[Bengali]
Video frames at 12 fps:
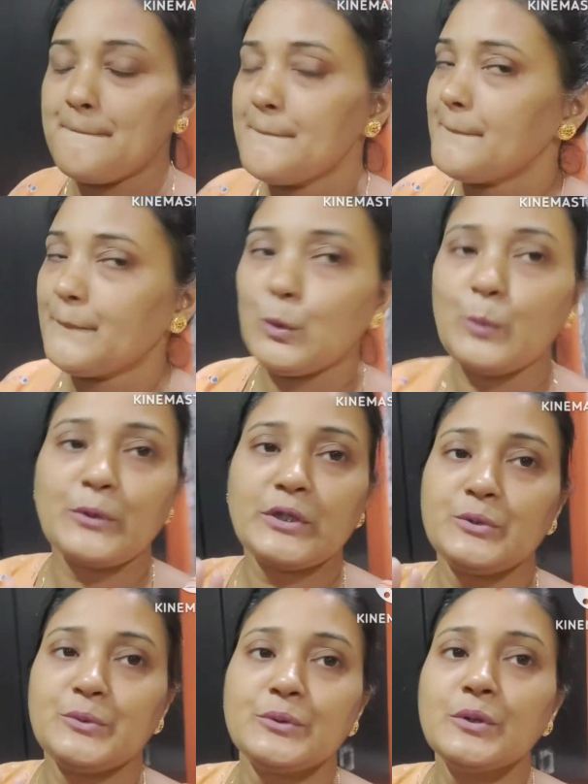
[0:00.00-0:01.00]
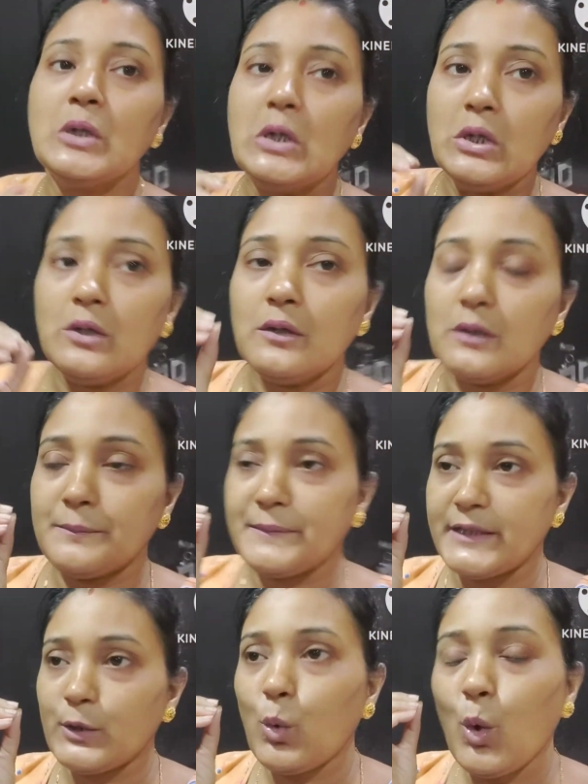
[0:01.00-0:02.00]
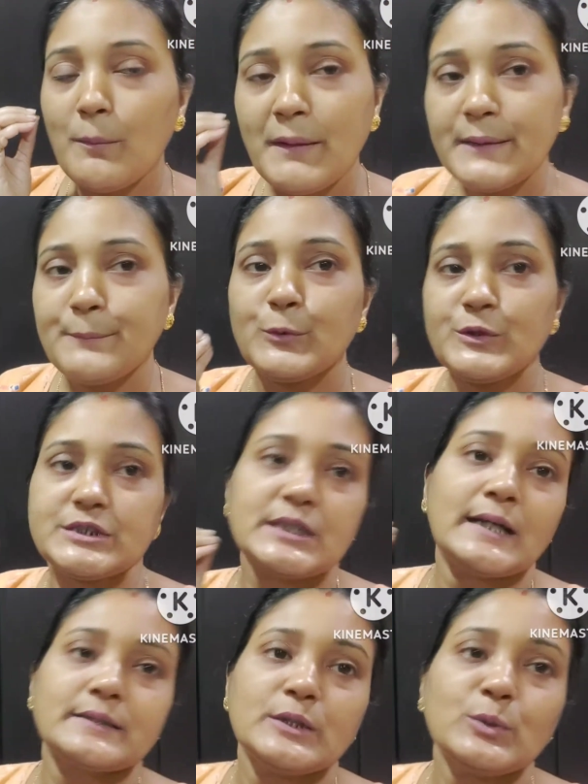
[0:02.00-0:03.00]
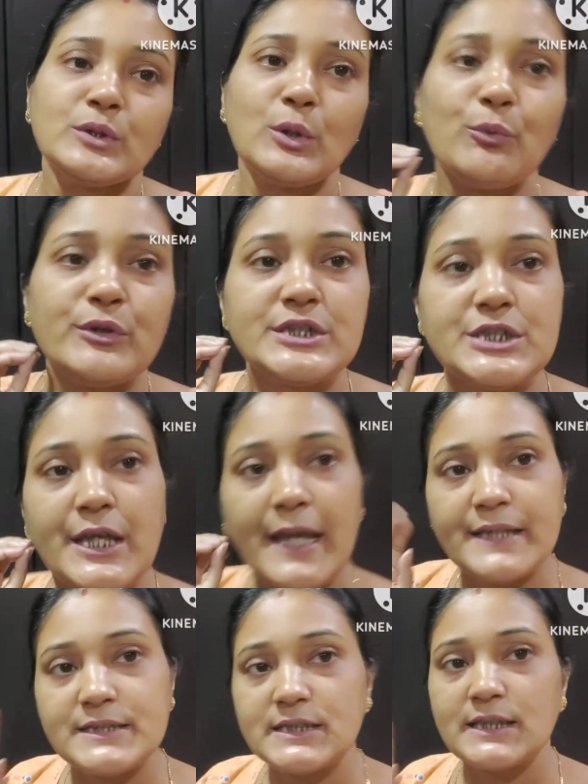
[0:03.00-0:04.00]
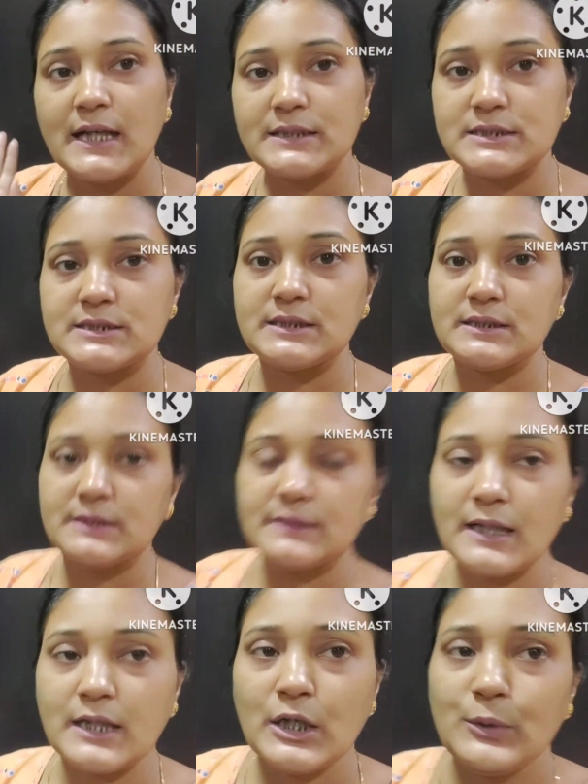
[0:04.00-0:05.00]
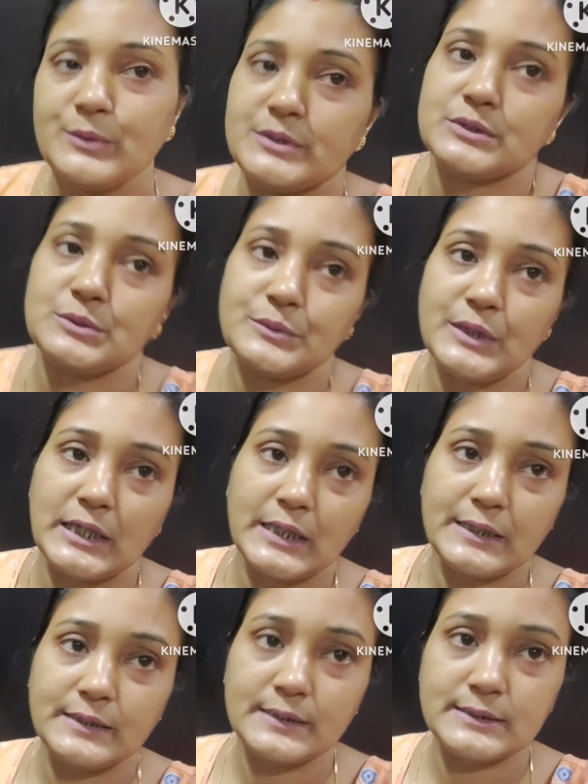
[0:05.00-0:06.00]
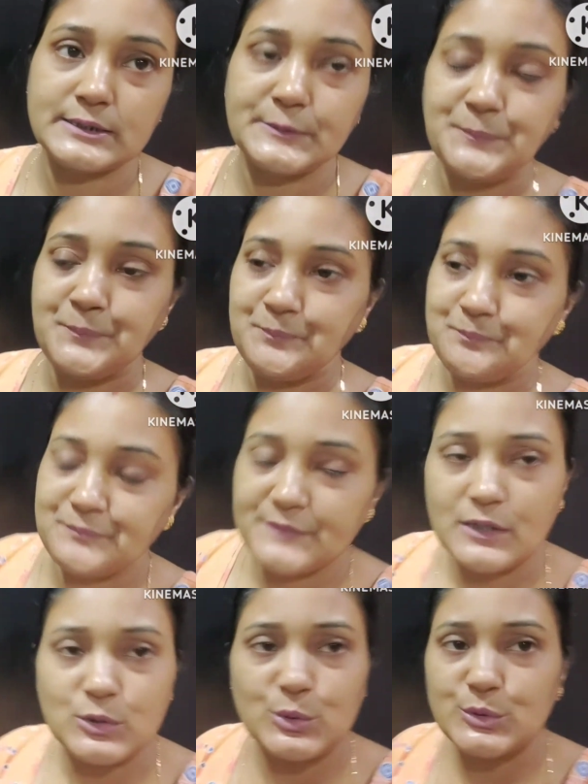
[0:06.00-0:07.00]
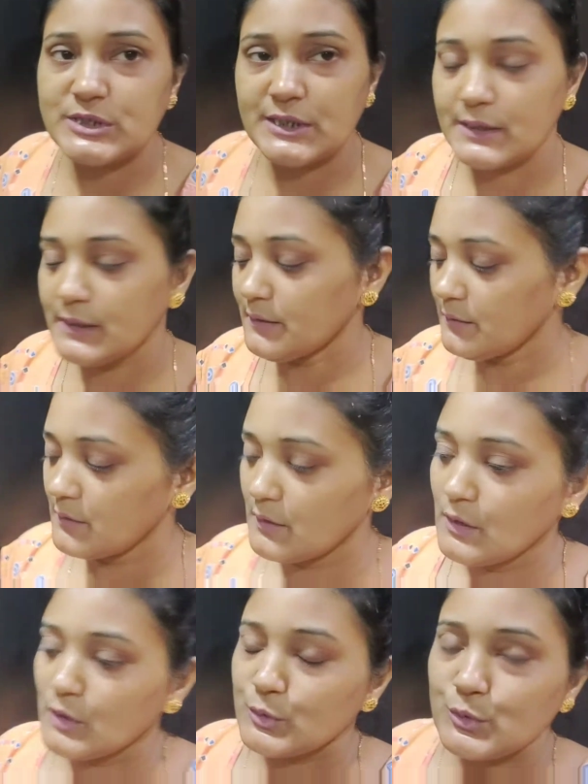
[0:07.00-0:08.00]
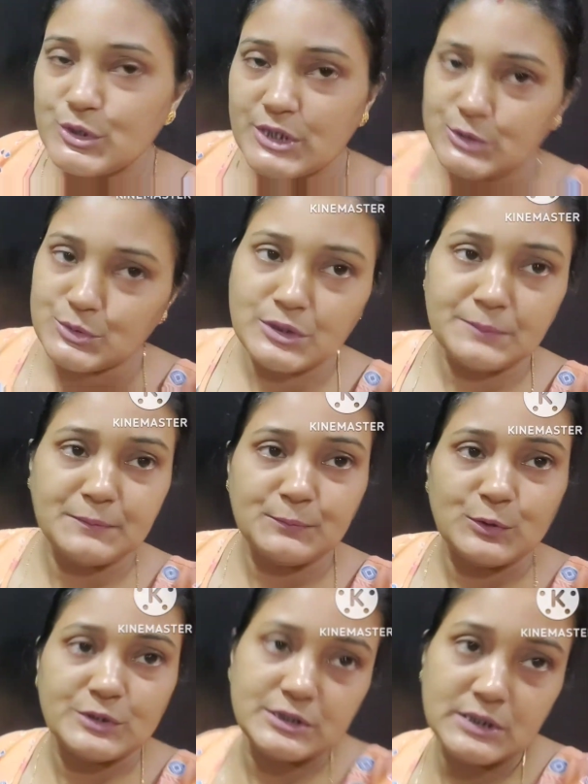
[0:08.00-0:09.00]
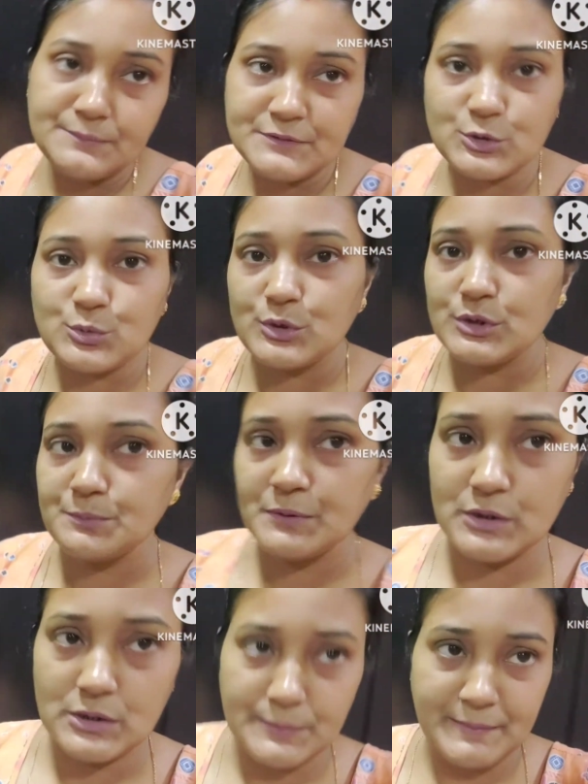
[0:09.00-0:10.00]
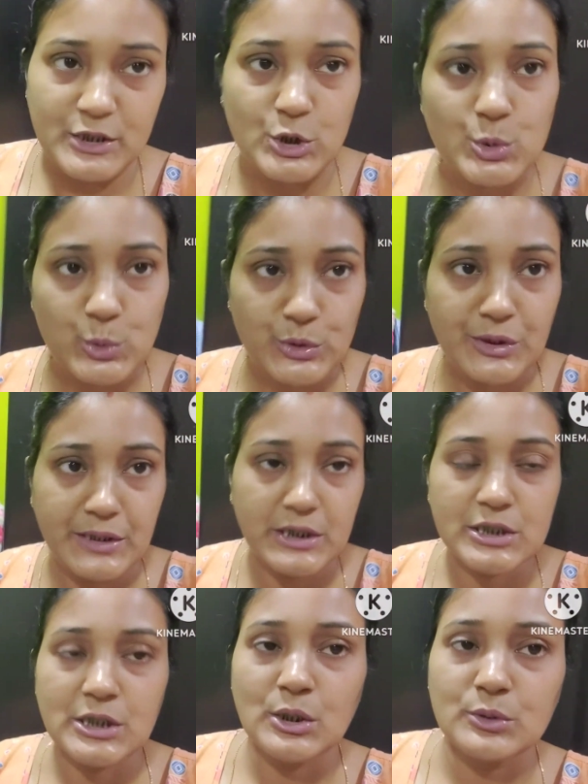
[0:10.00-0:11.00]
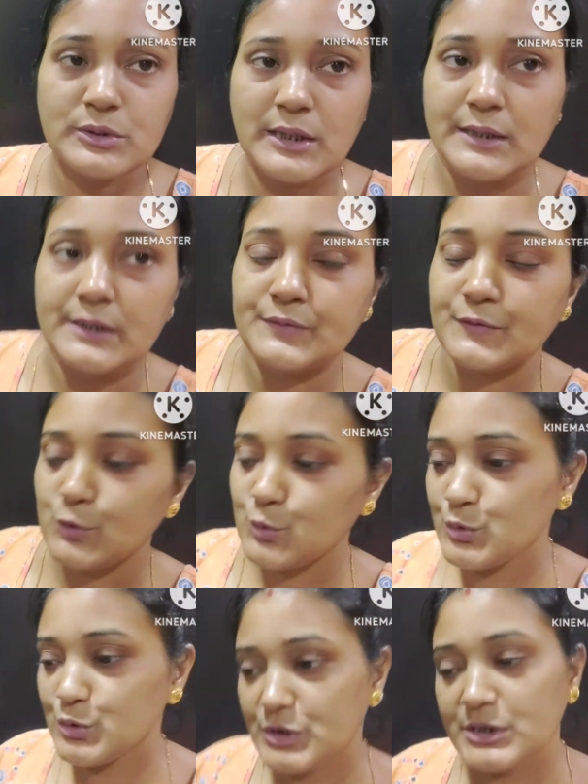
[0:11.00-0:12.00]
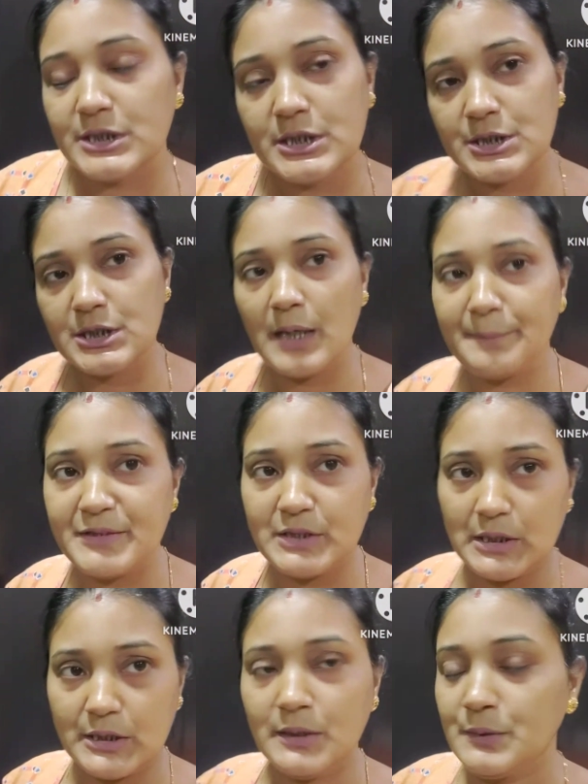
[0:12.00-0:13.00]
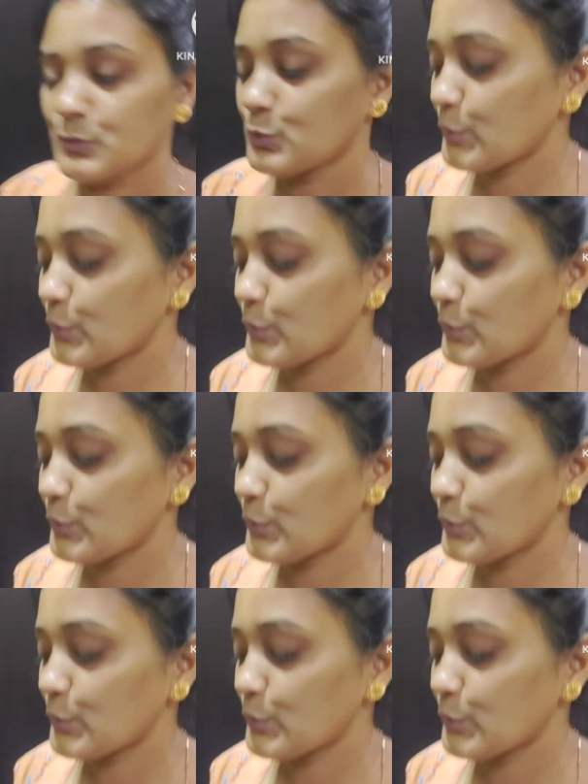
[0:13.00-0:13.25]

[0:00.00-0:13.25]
ও কিন্তু মানে কবার পড়েছে হাতে গোনা ওই সেই যে কাছি এনে রাখা হয়েছে তো রাখাই গেছে তো যাকে তো সেই জন্য আমি বলেছিলাম যে তুই মানে সুট নিস তাহলে তুই যদি নিস আমি তাহলে তোকে